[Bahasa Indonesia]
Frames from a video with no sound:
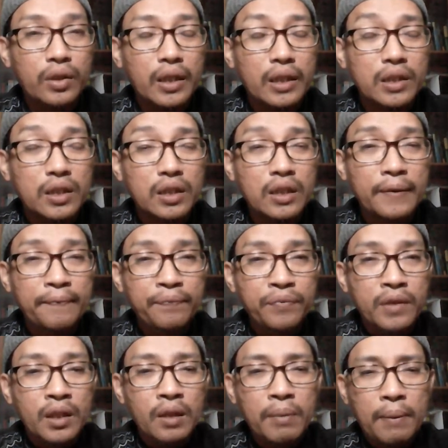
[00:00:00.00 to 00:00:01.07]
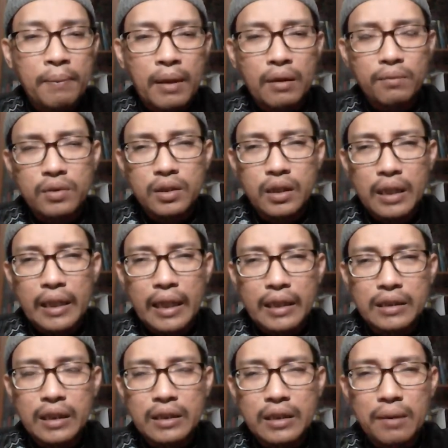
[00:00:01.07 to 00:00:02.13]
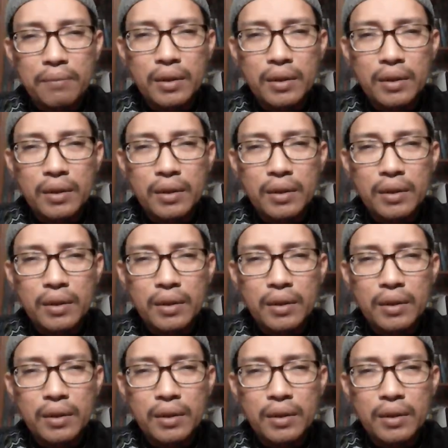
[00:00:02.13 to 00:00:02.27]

Ya, jadi memang kelihatannya